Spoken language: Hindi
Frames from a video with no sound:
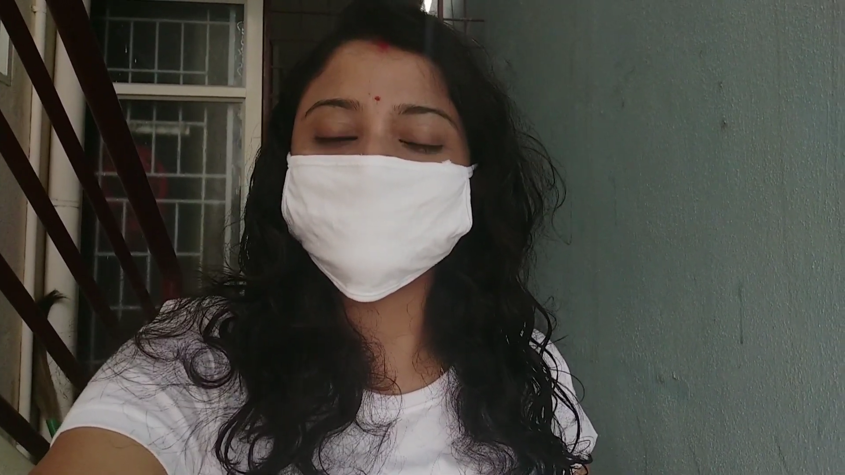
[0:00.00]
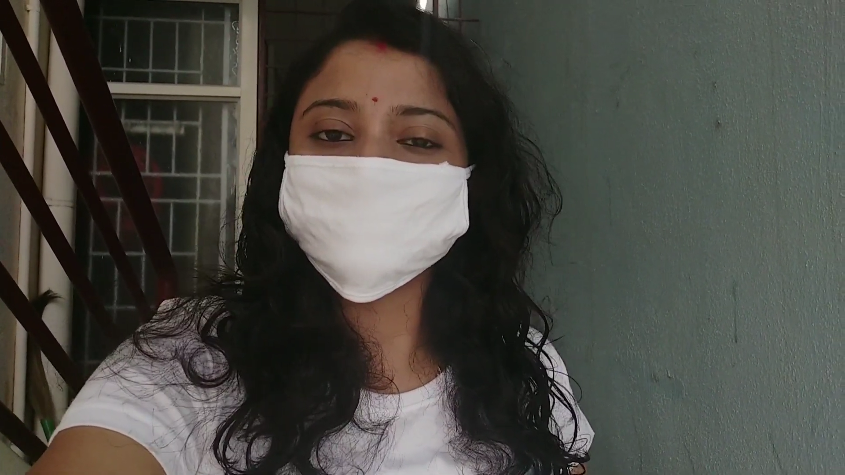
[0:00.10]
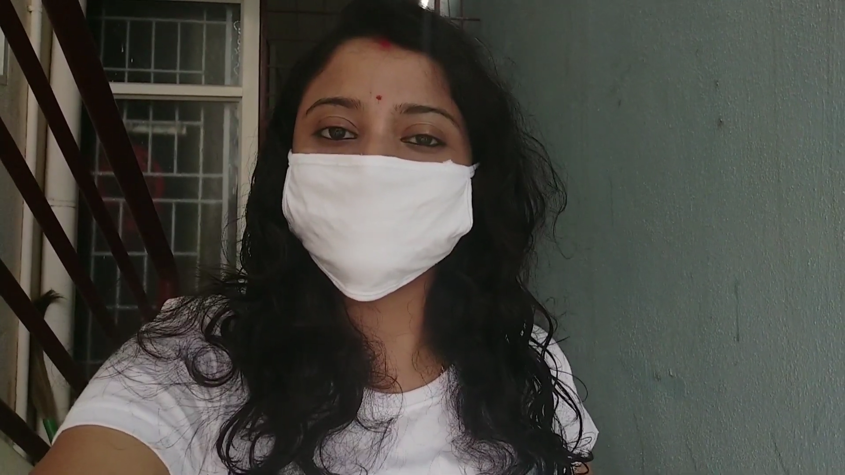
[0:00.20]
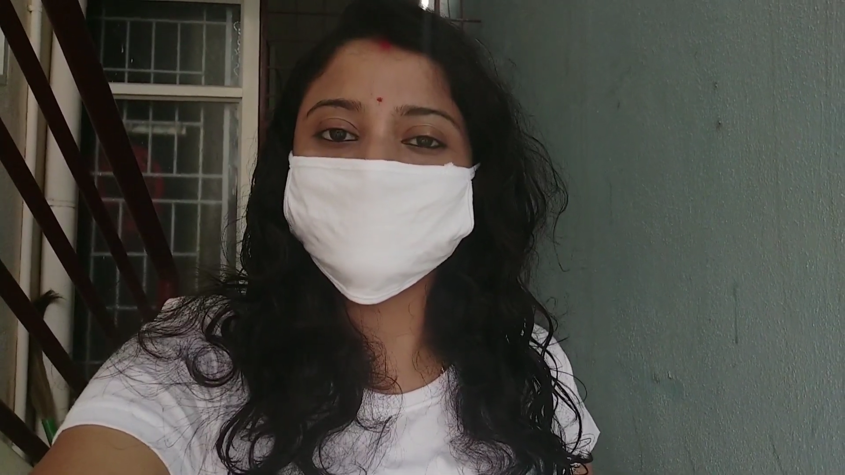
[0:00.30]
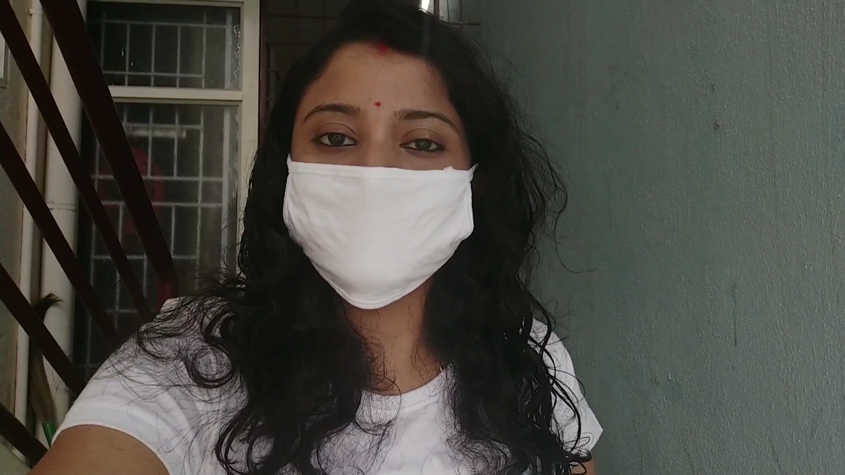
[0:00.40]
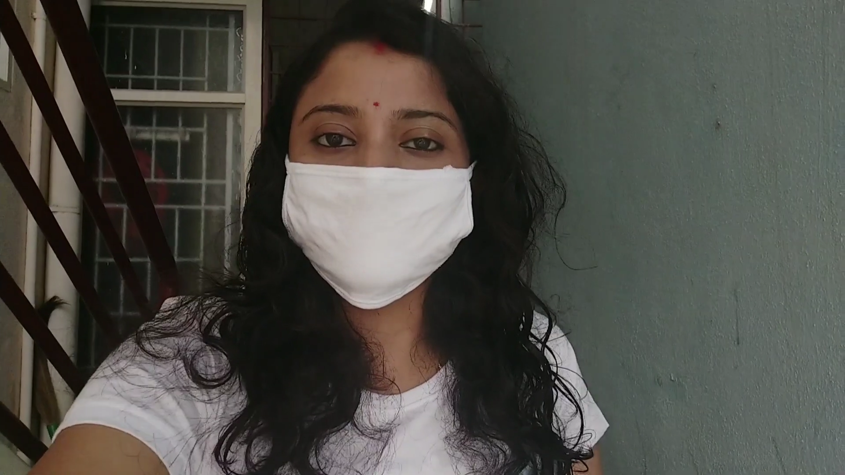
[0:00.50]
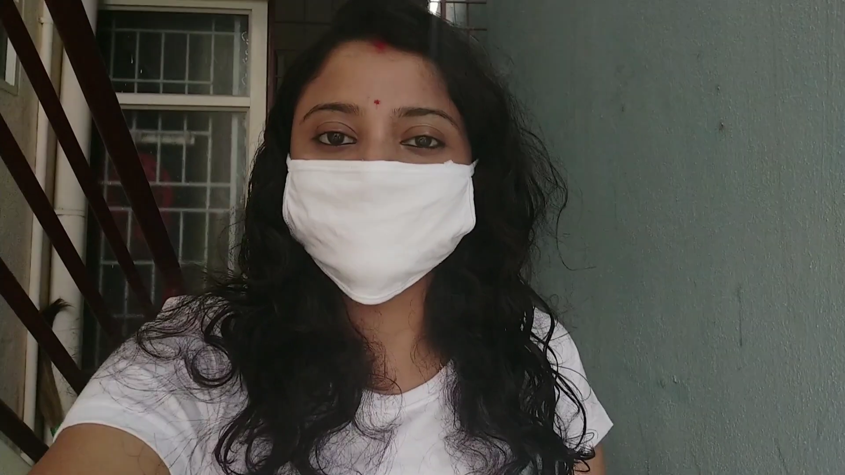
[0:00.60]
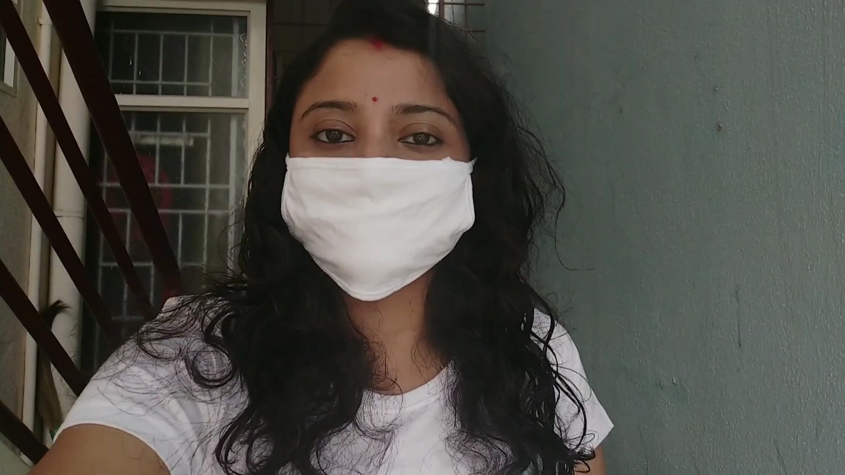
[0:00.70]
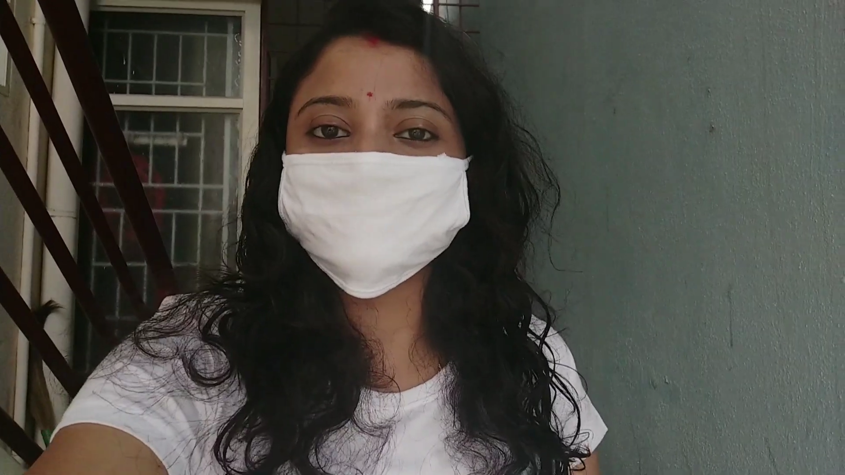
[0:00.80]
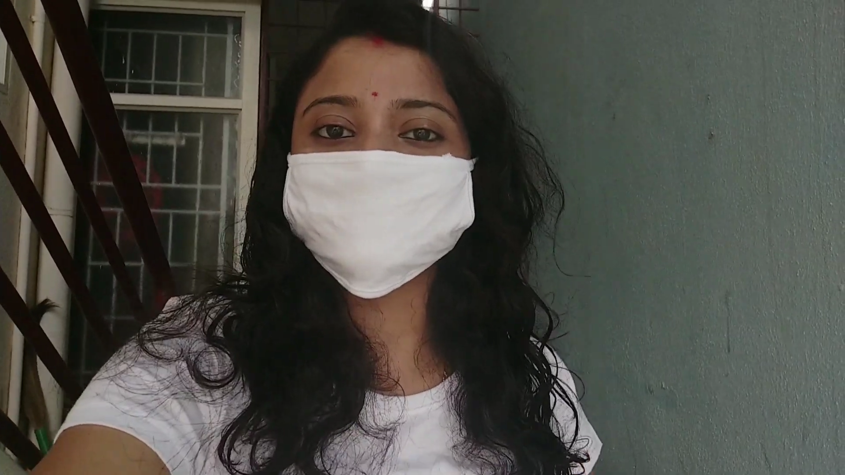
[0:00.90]
जो नया
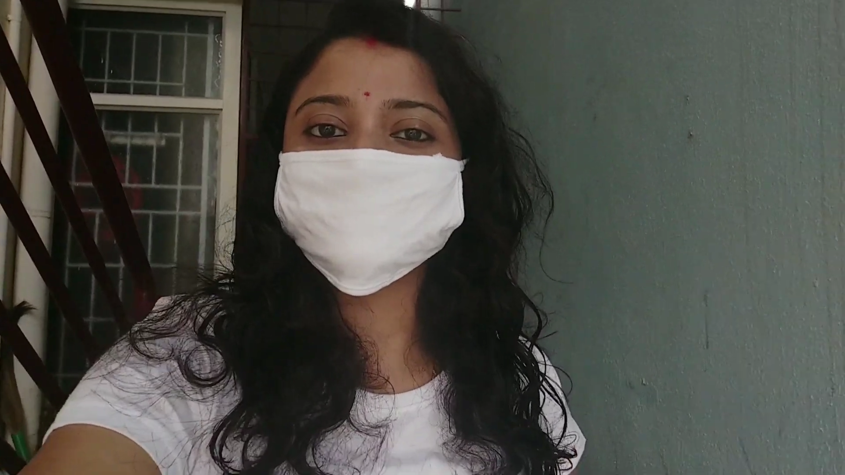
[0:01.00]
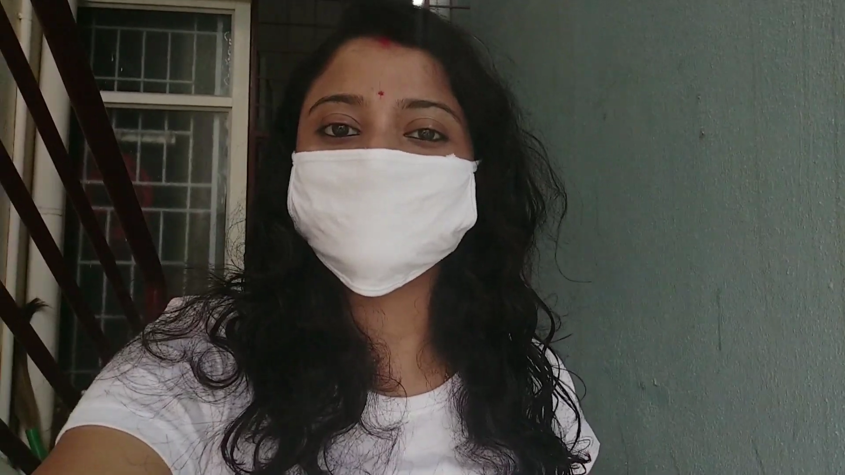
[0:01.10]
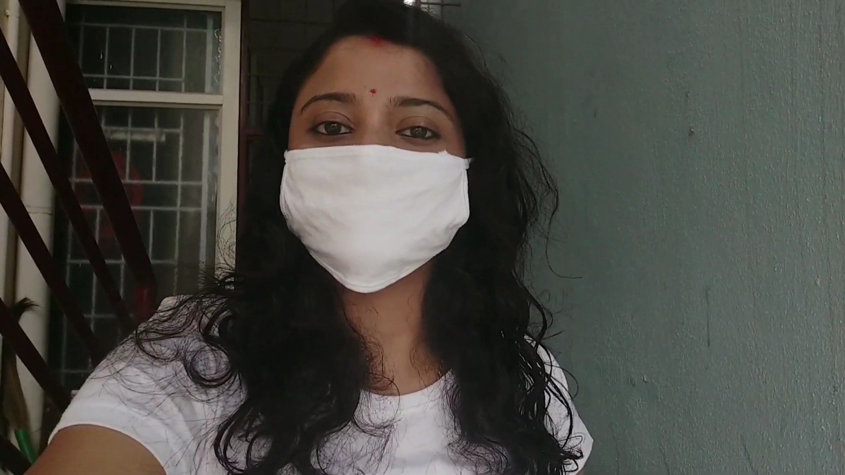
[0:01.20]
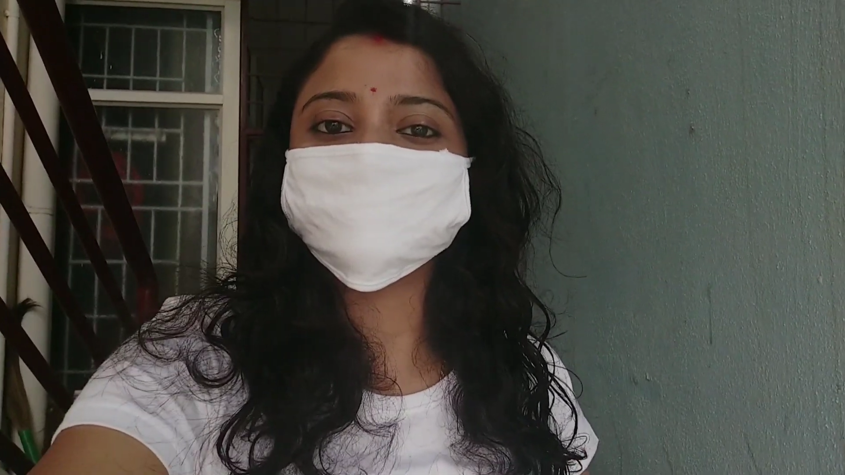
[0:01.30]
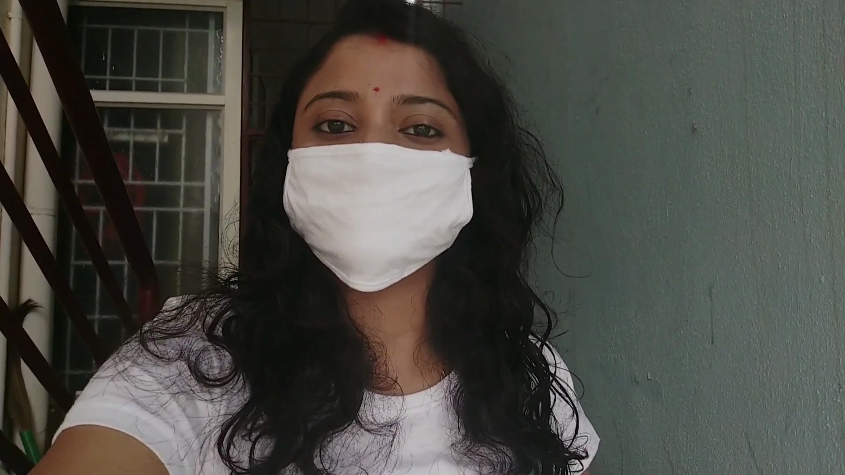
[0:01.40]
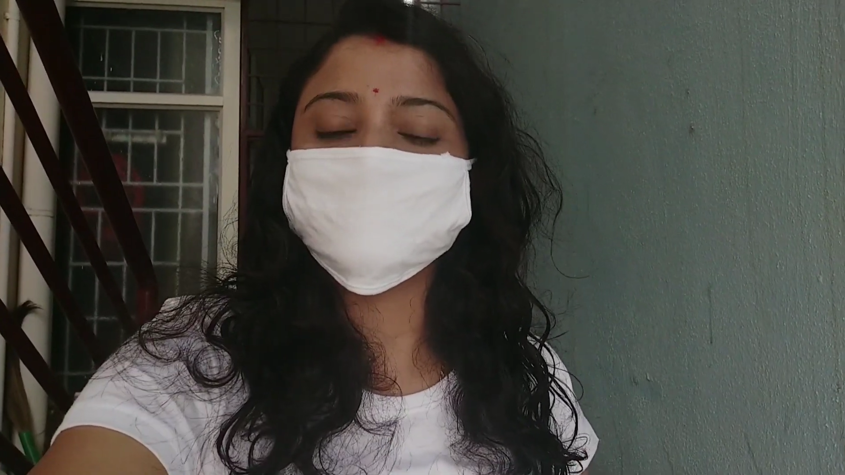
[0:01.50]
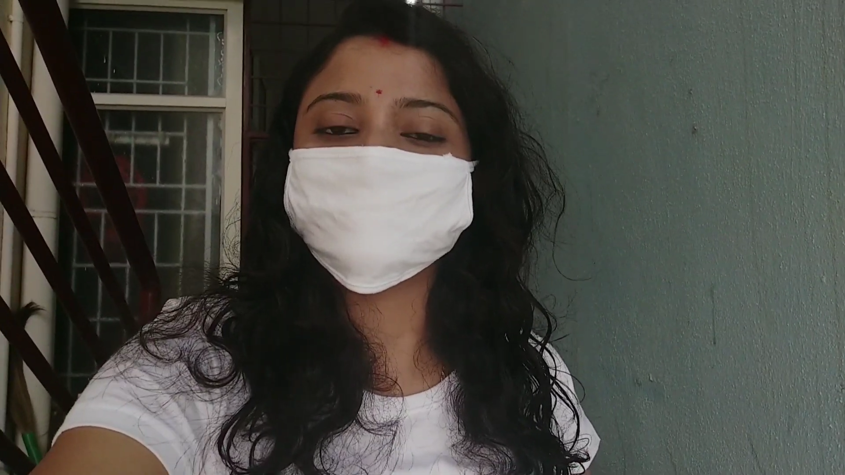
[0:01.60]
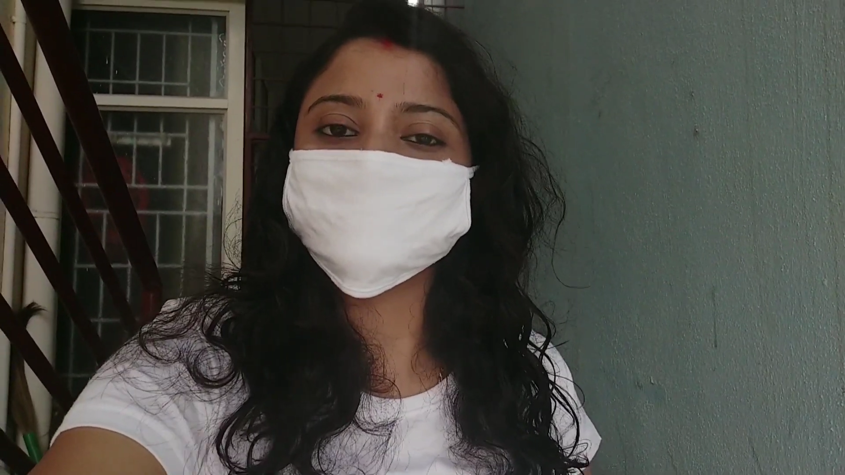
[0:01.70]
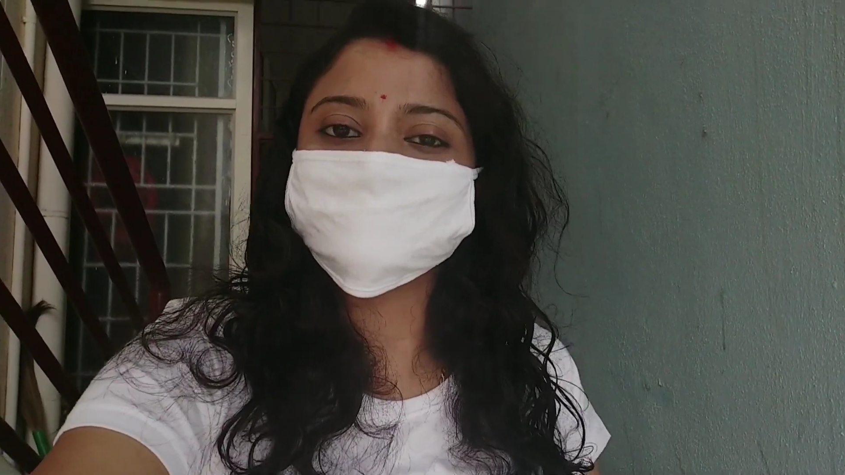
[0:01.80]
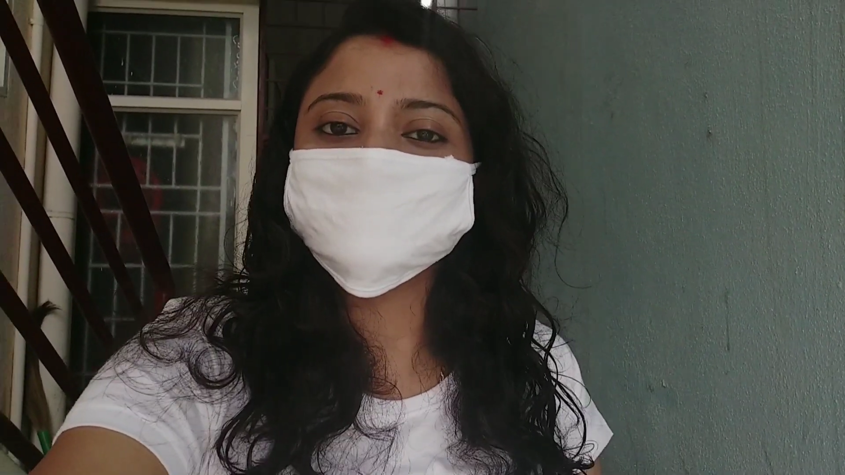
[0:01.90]
एक्सपीरियंस करूँ या
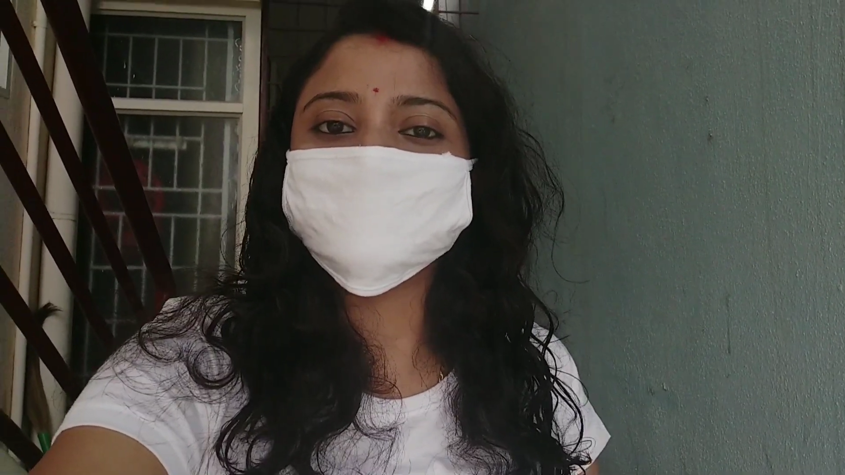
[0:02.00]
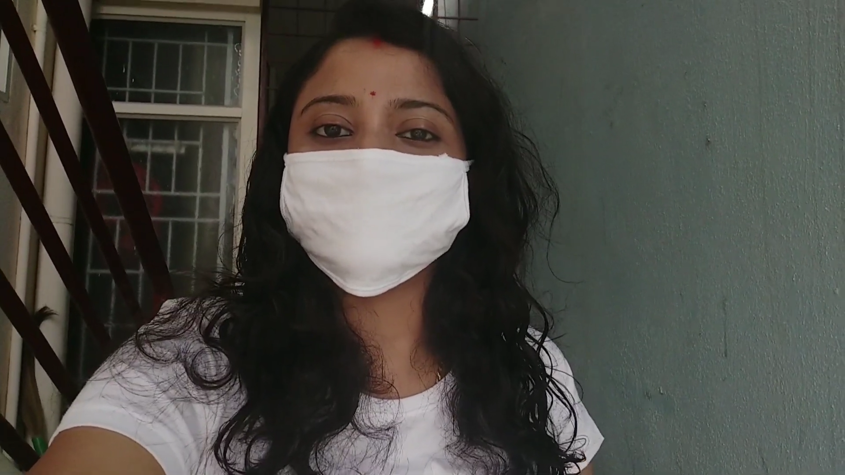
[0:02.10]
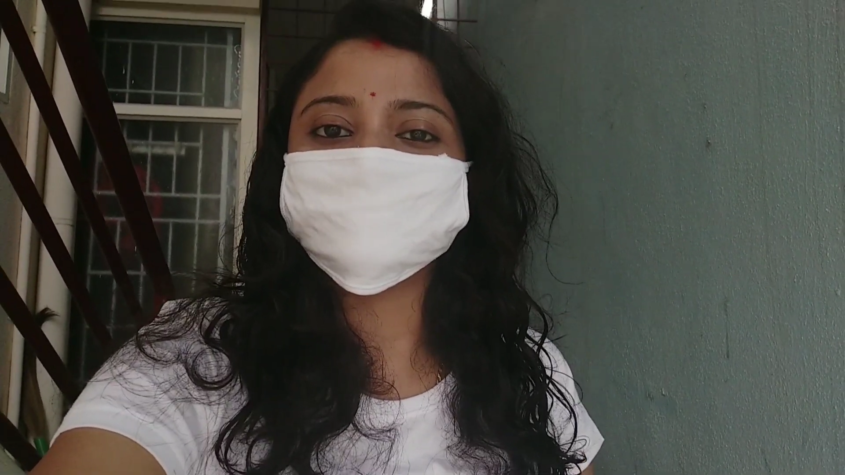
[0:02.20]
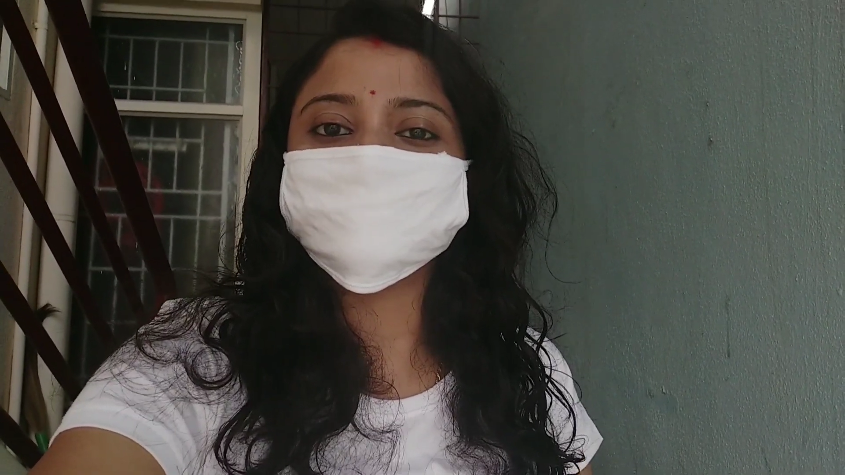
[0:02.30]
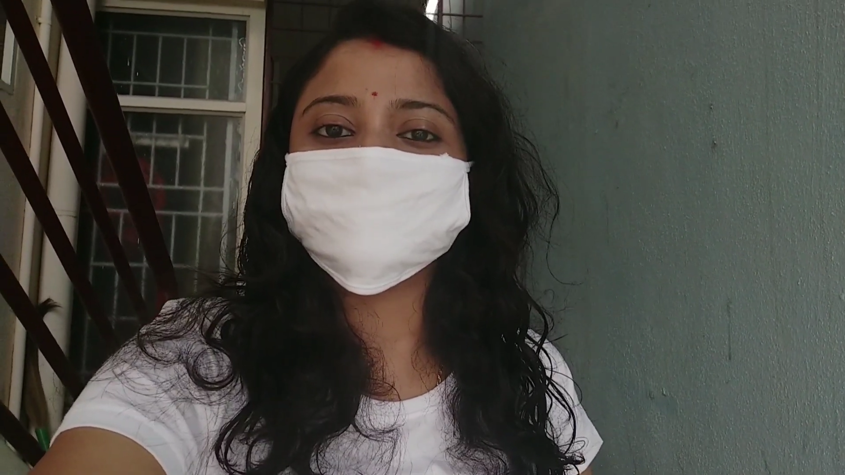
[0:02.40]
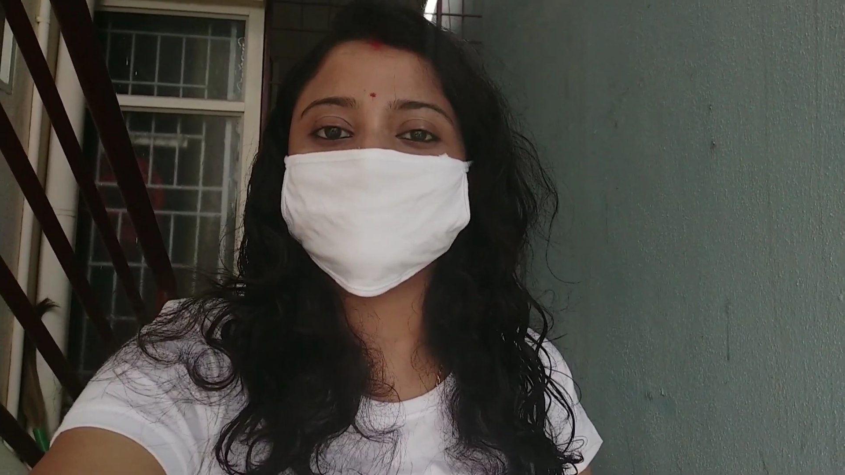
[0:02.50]
कुछ भी जानूँ